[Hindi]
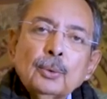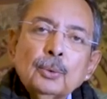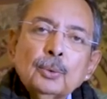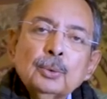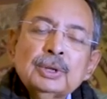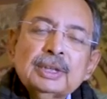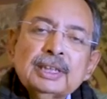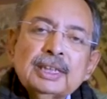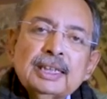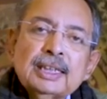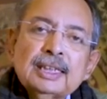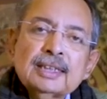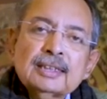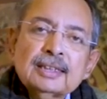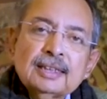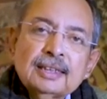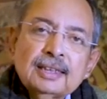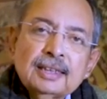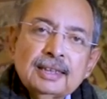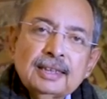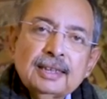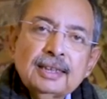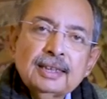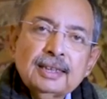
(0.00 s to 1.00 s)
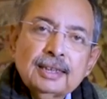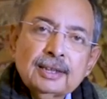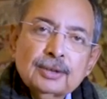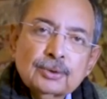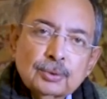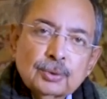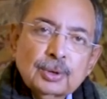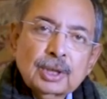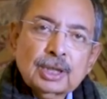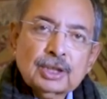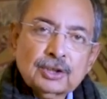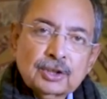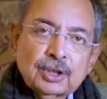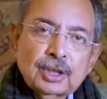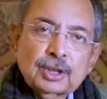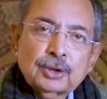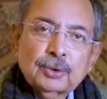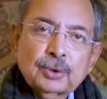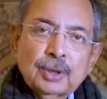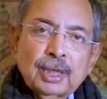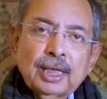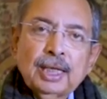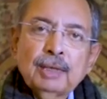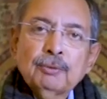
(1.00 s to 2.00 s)
उनकी ज़िंदगी की सुरक्षा
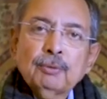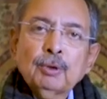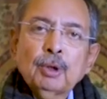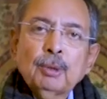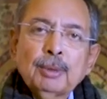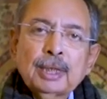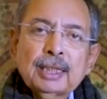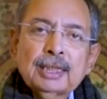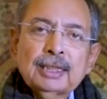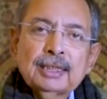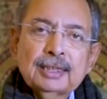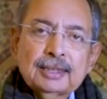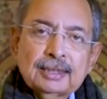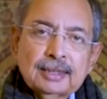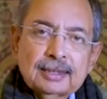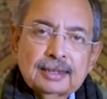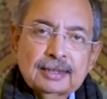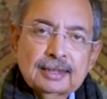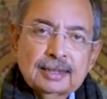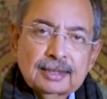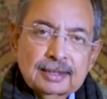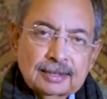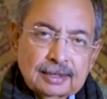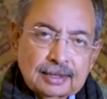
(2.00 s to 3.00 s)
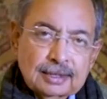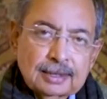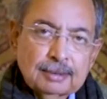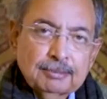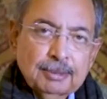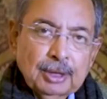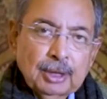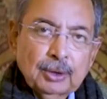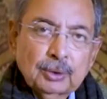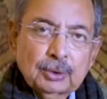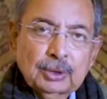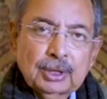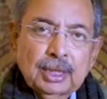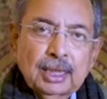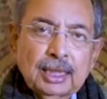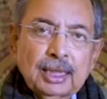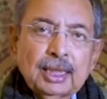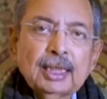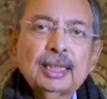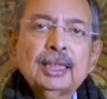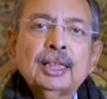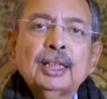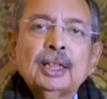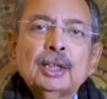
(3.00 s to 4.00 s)
जो है वो हमारी एजेंसीज़ का ज़िम्मा होता
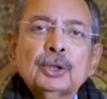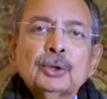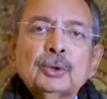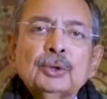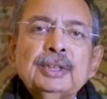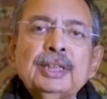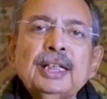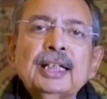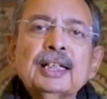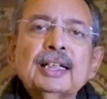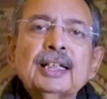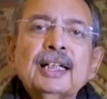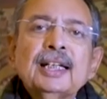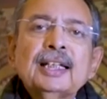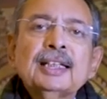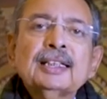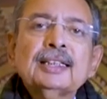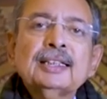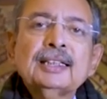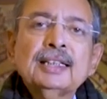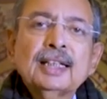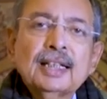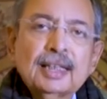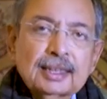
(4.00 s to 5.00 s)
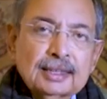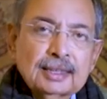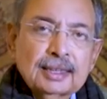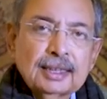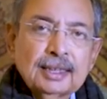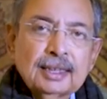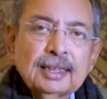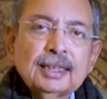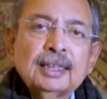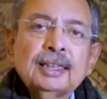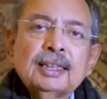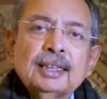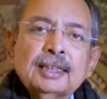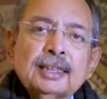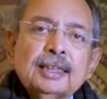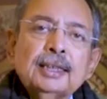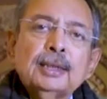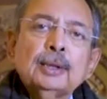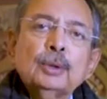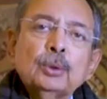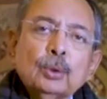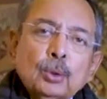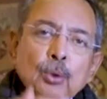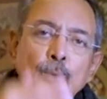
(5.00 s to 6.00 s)
है तो ये एक एहतियात है कि
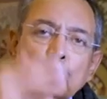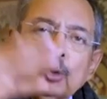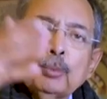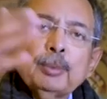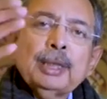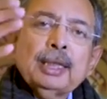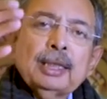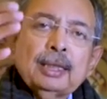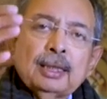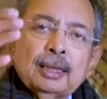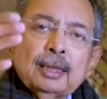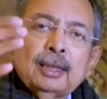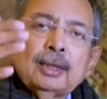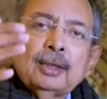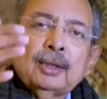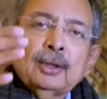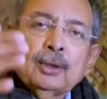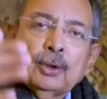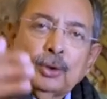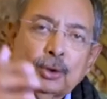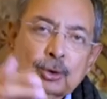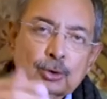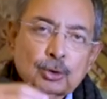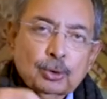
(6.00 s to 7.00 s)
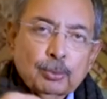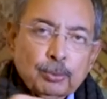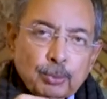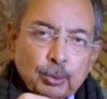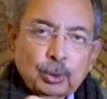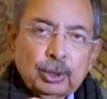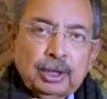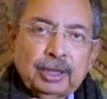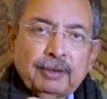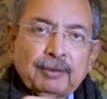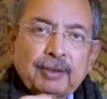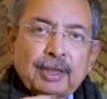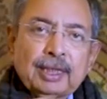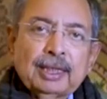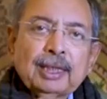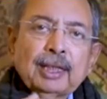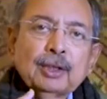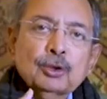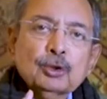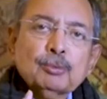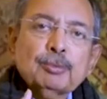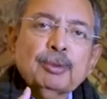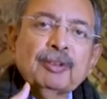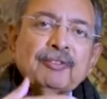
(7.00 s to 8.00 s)
लोगों में और जो बोलने वाला है
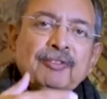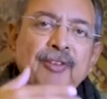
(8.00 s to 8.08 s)
उसमें